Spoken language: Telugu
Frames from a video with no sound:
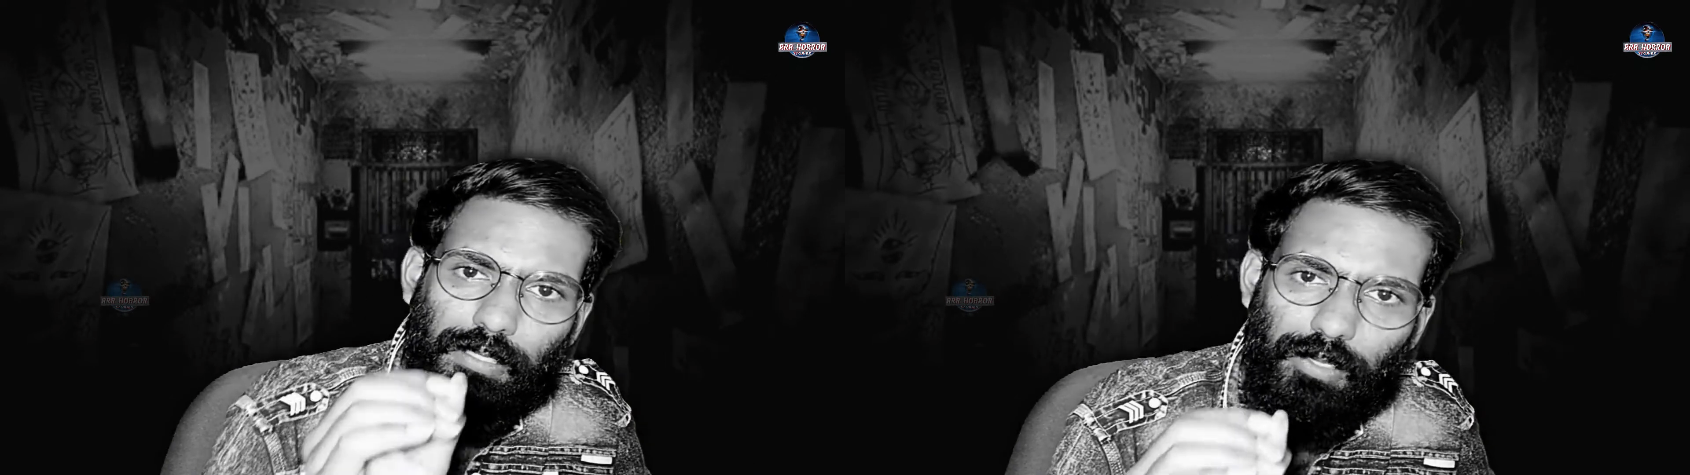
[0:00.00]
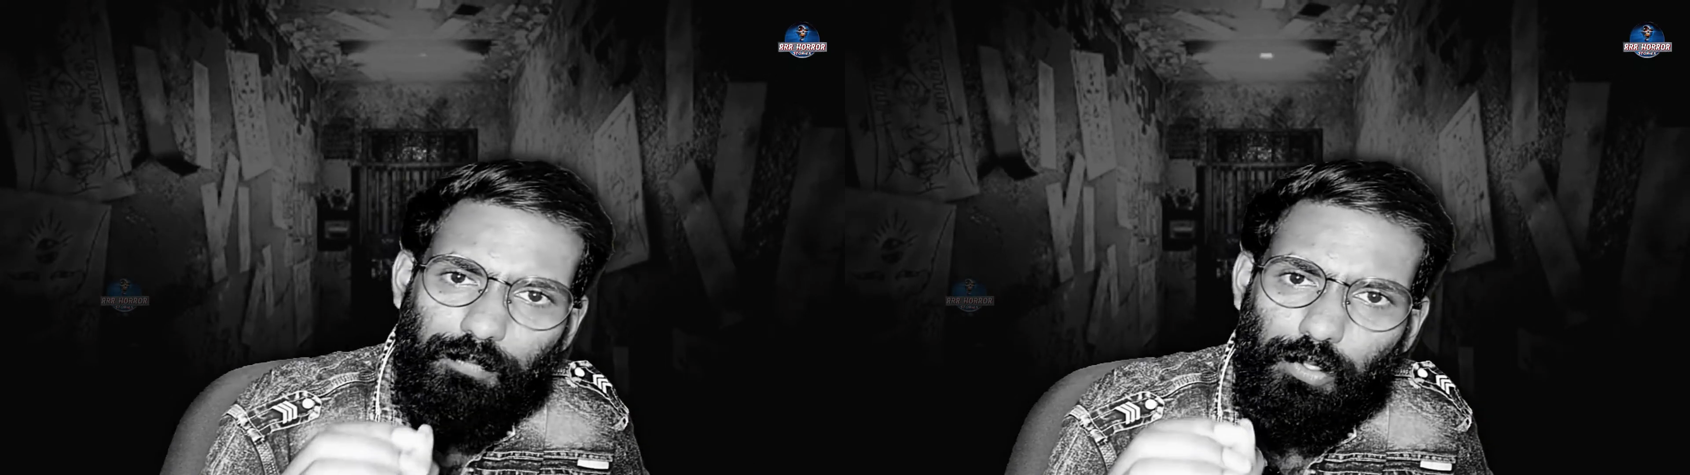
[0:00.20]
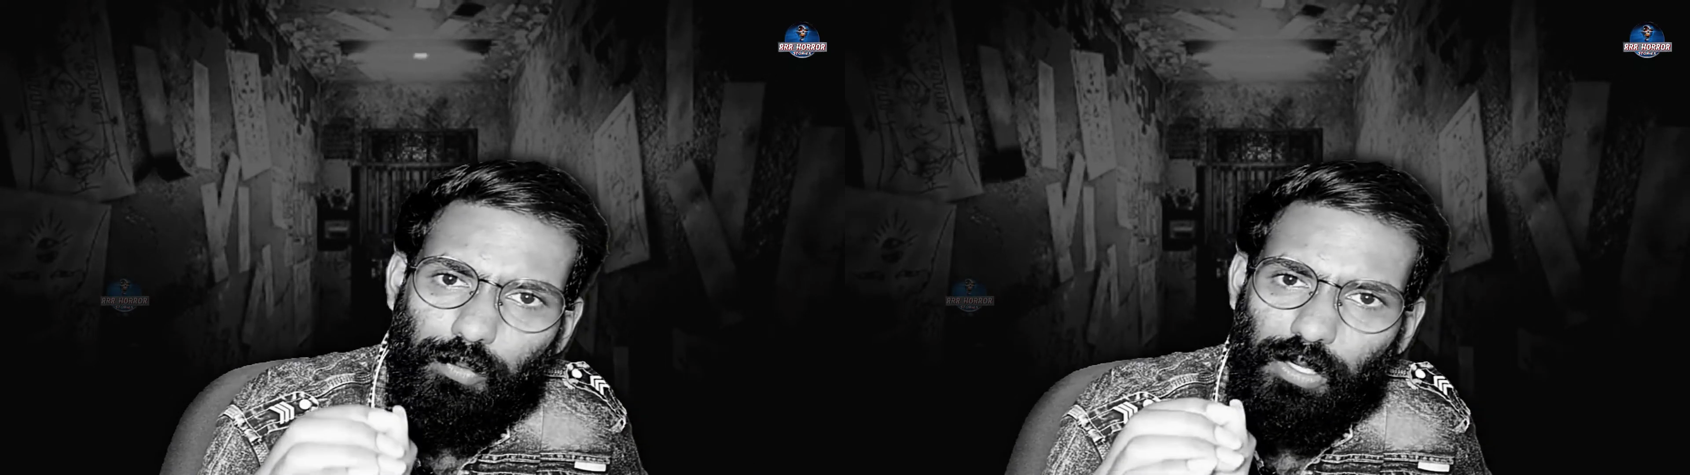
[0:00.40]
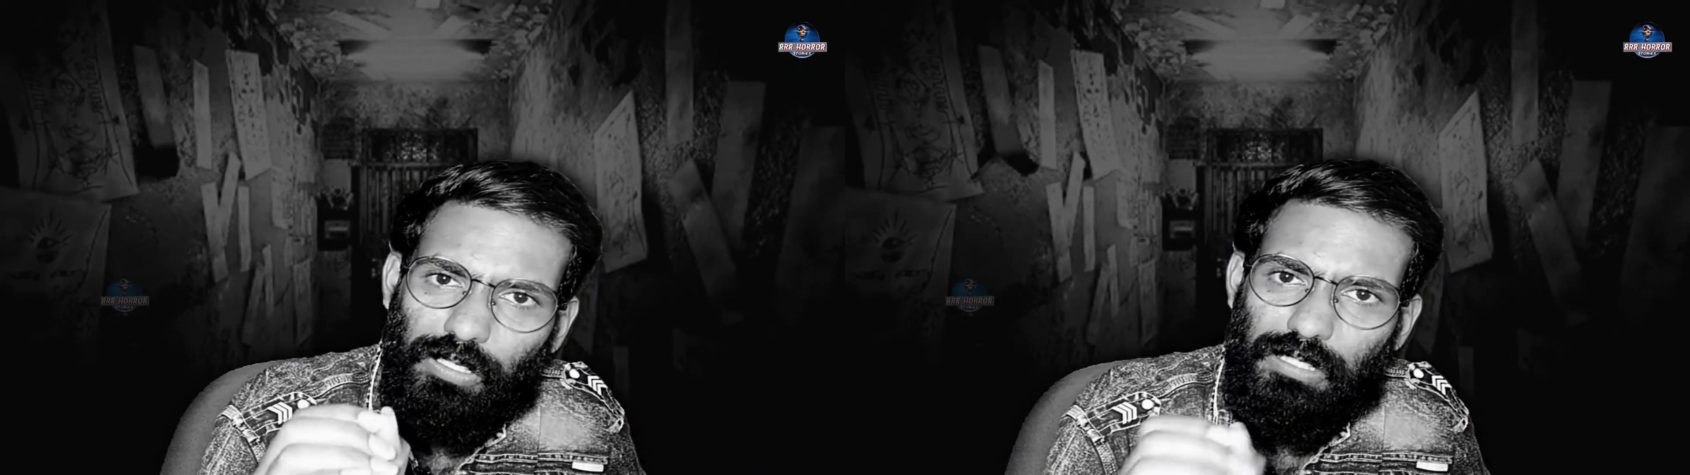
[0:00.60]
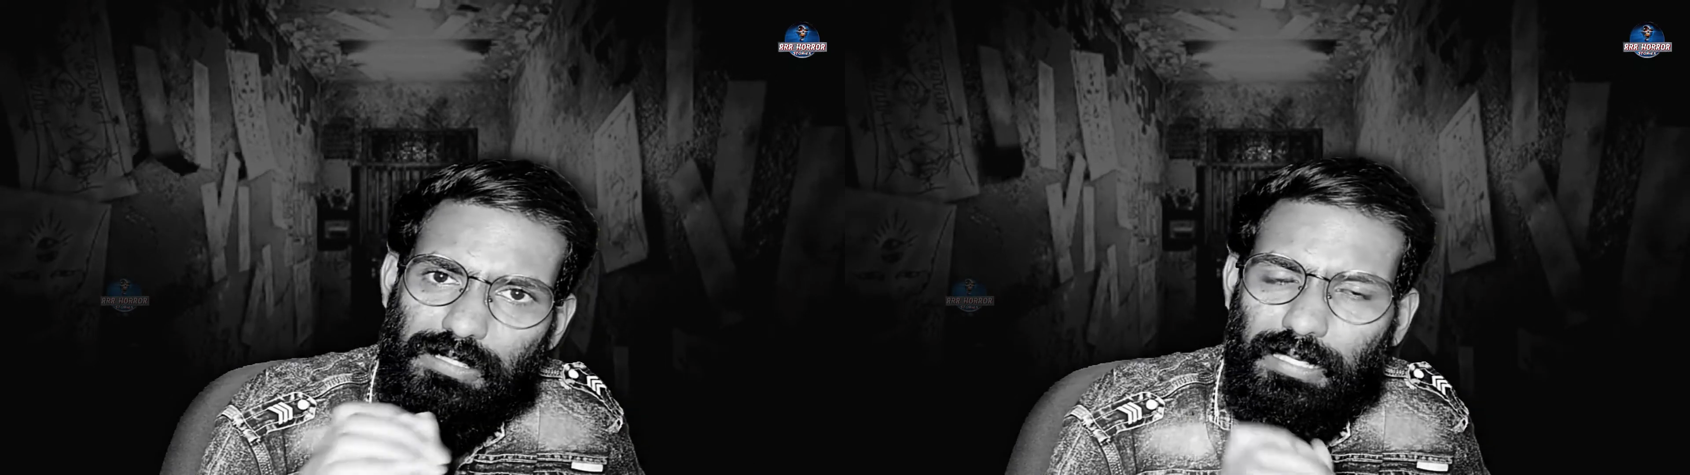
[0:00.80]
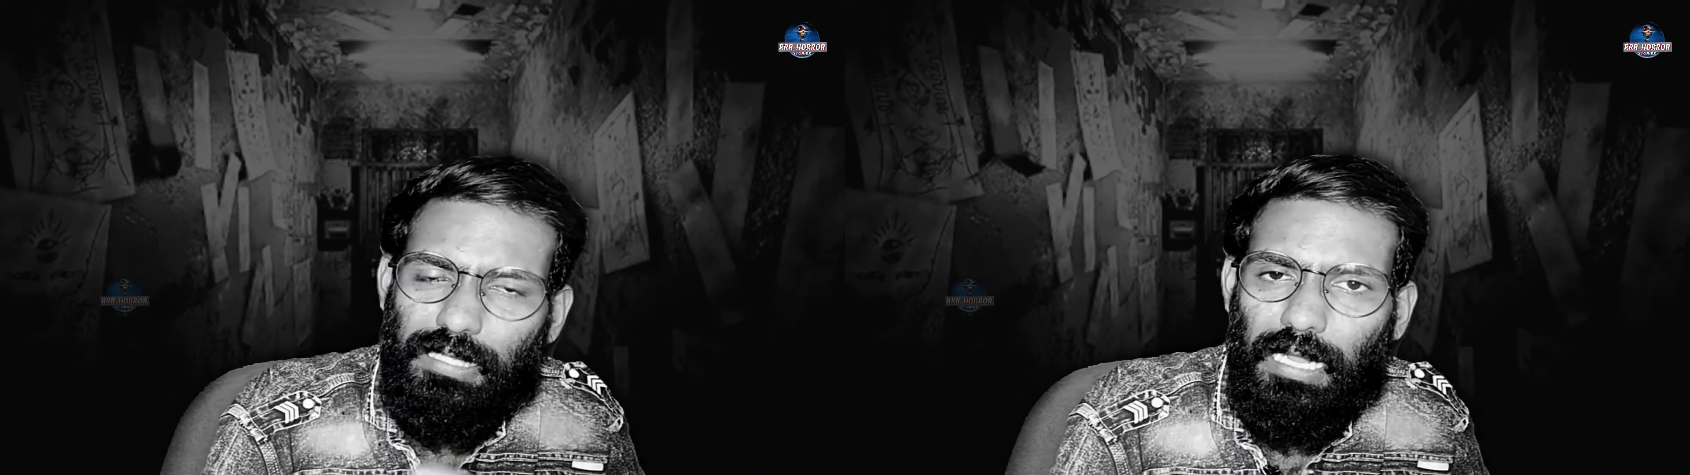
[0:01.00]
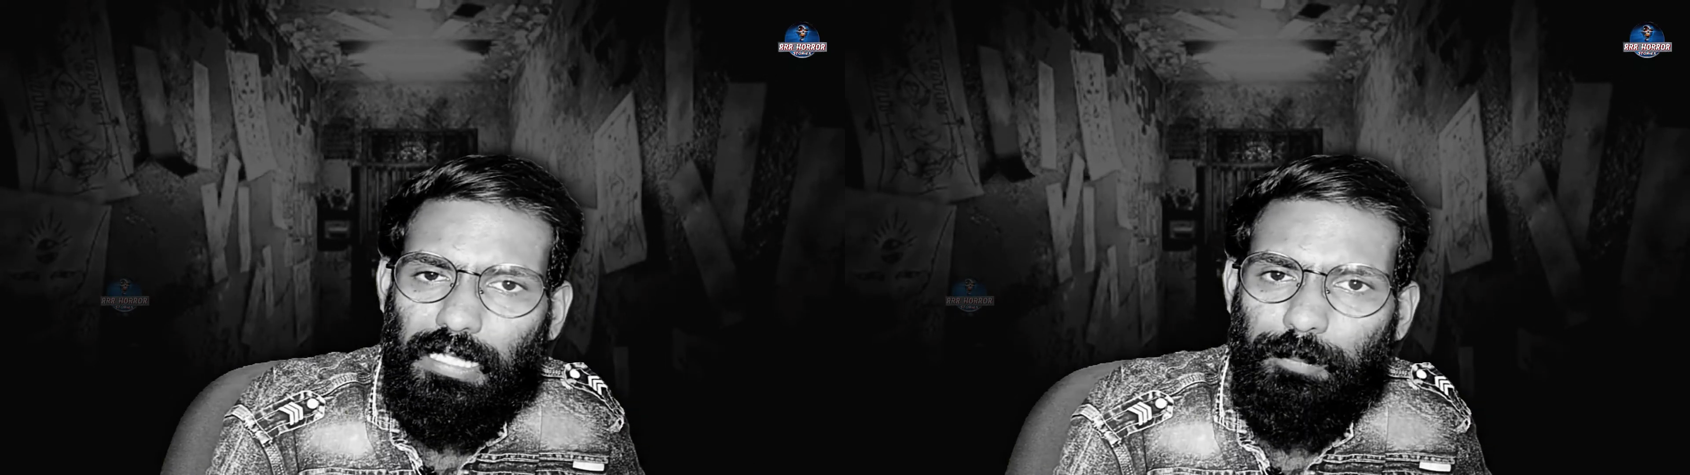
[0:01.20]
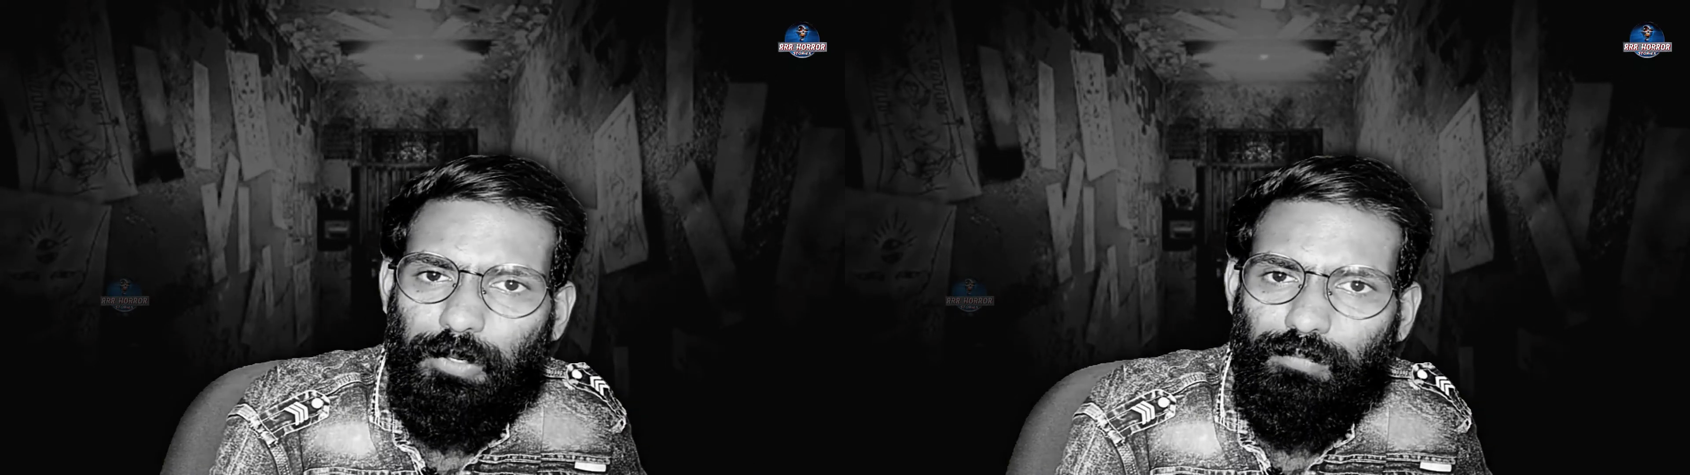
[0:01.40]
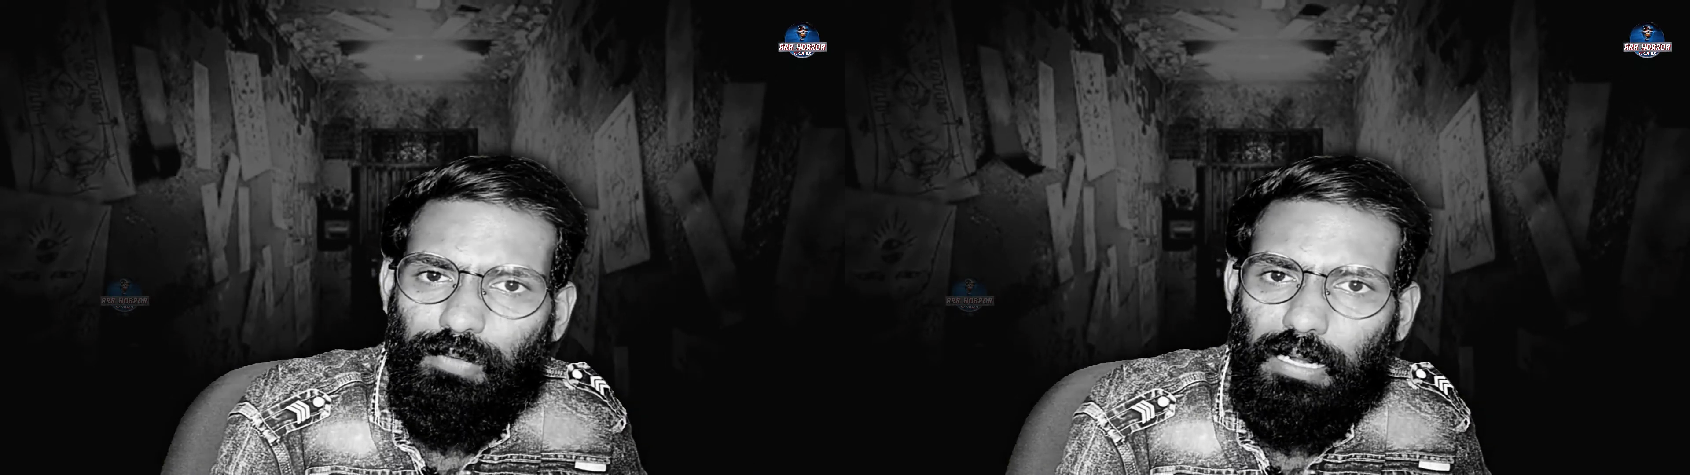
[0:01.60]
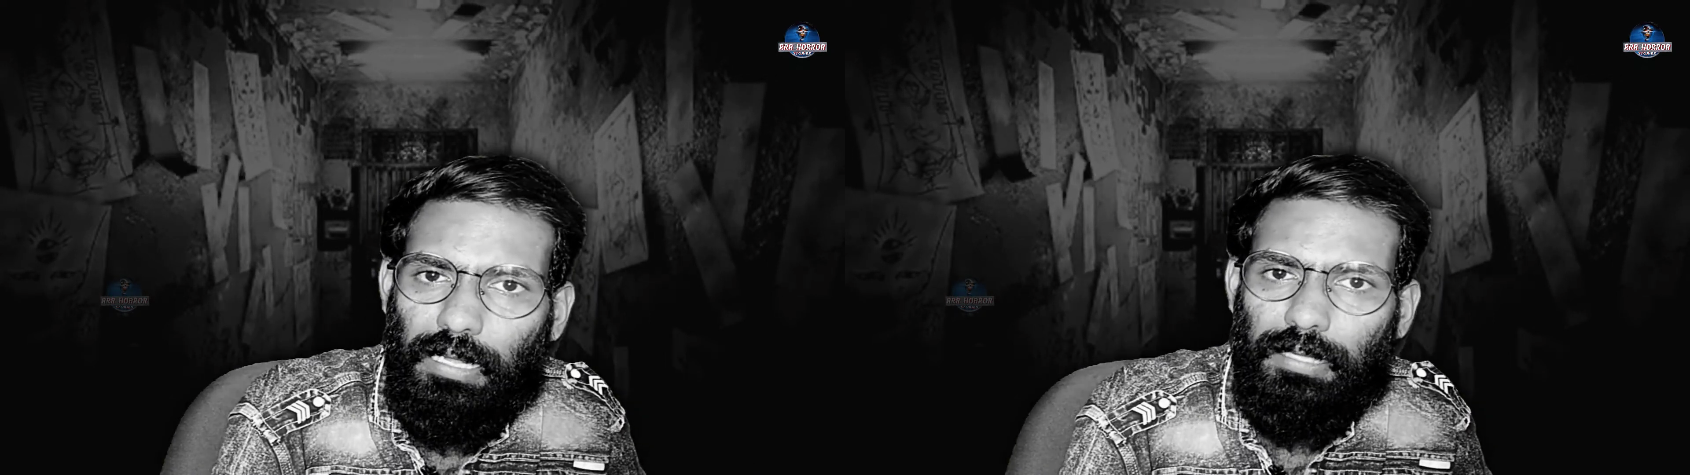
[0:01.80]
లిఫ్ట్ ఒక్కసారిగా ఆగిపోవడం
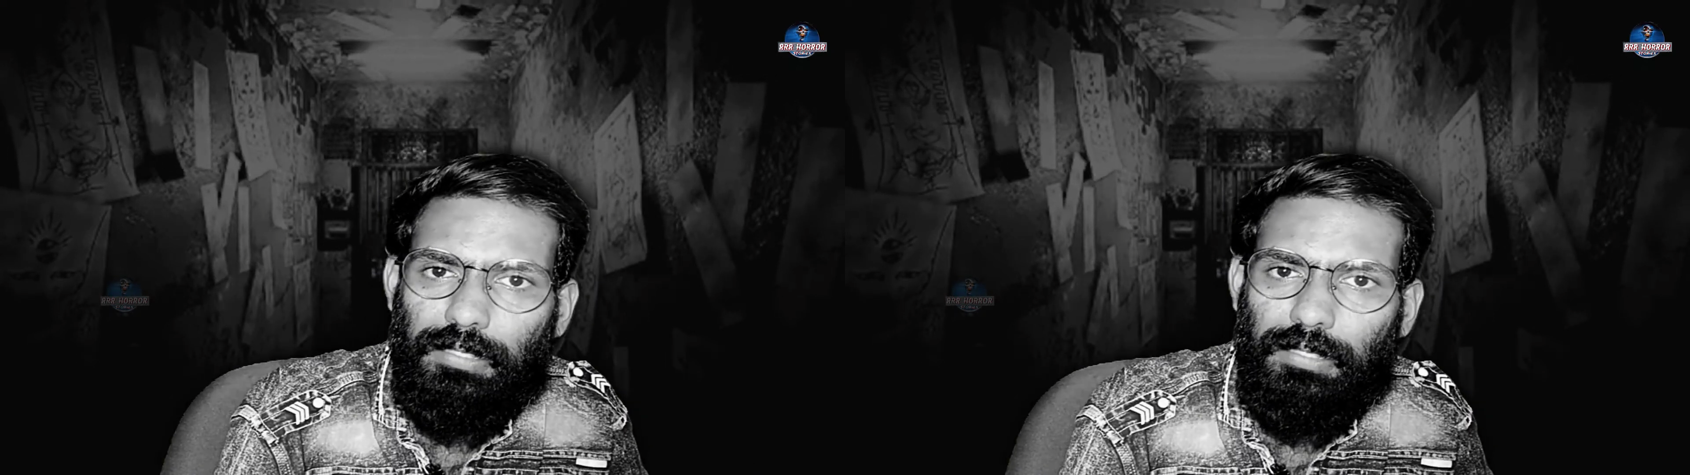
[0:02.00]
వల్ల